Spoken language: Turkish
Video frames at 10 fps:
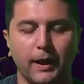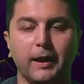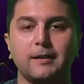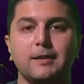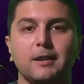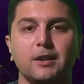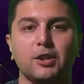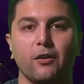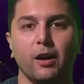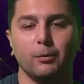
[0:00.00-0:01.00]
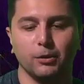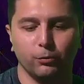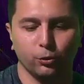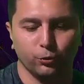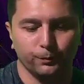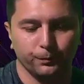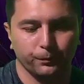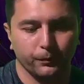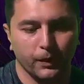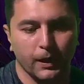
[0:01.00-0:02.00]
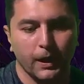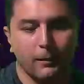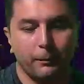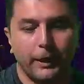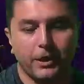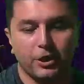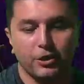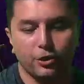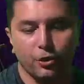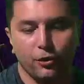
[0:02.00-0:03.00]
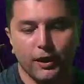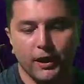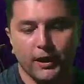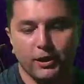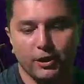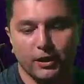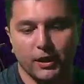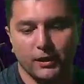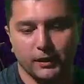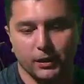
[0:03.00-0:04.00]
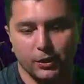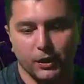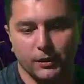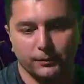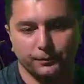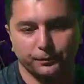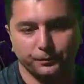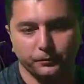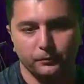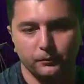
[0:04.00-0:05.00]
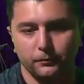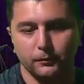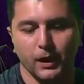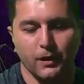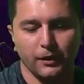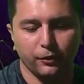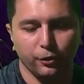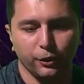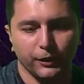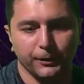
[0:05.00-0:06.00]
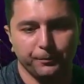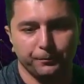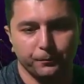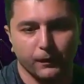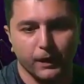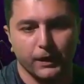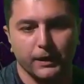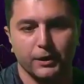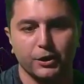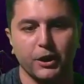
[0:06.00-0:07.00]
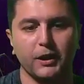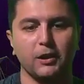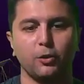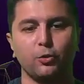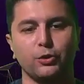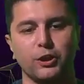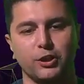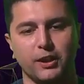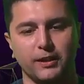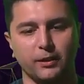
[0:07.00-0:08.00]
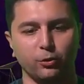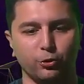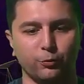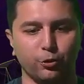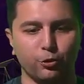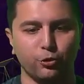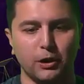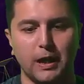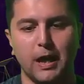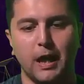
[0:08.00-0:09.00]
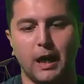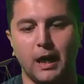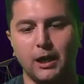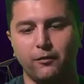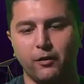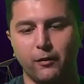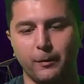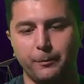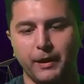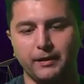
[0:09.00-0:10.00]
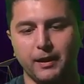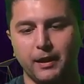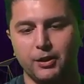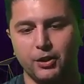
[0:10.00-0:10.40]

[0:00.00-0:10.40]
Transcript: Eksi 2 cevabını buldum. Beşinci örneğe geçtik arkadaşlar. Evet diyor ki şekil 9 eşkareden oluşmuştur. Alfa ve beta